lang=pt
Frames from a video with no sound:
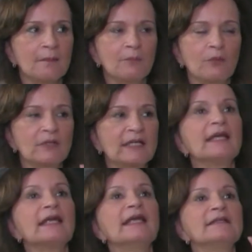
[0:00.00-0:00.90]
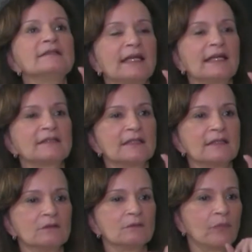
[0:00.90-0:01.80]
porque ele tem que
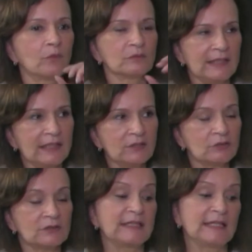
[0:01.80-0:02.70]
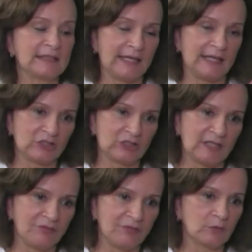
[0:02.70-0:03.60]
ter um bom texto, se ele quer
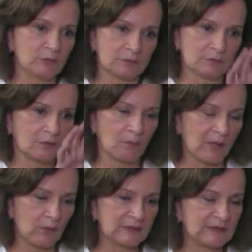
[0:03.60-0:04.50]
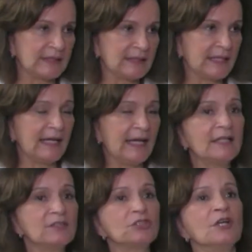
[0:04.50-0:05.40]
escrever alguma coisa na
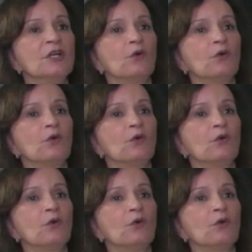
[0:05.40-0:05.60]
internet,